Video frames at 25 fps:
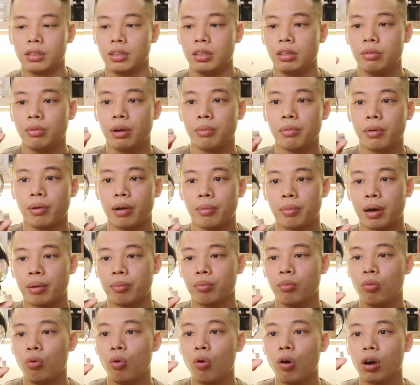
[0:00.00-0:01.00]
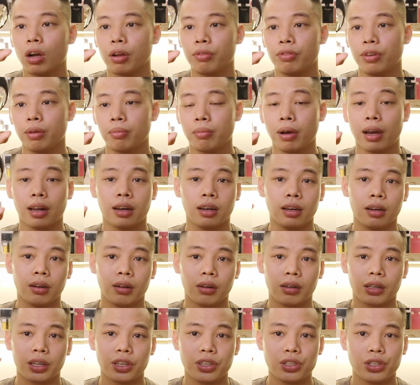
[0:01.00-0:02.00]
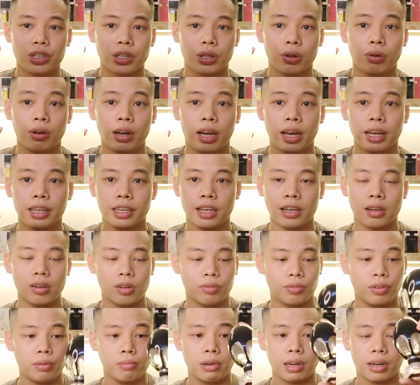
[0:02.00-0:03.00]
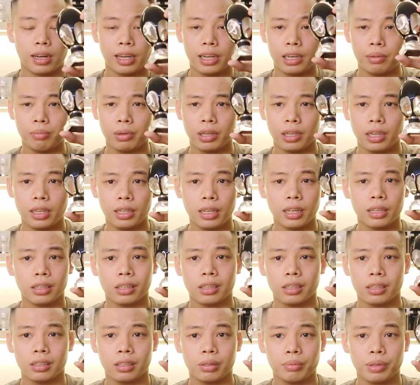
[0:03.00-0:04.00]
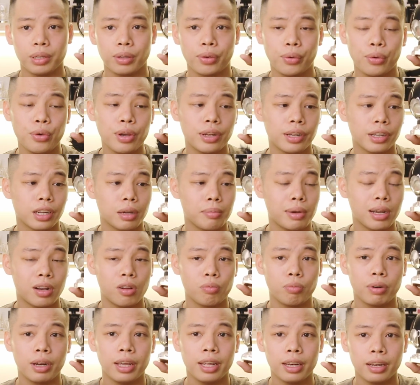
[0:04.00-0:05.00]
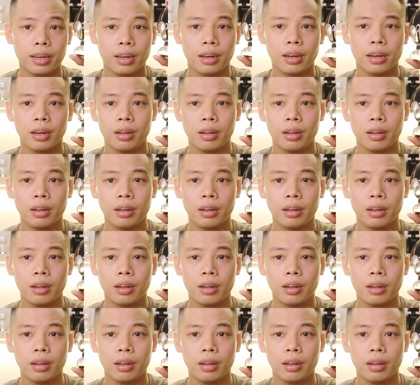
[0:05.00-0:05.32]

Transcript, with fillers: nếu mà bạn mua cái phiên bản cái Kisset Online nhá còn phiên bản này thì mình nghĩ rằng là mình khuyên là các bạn không nên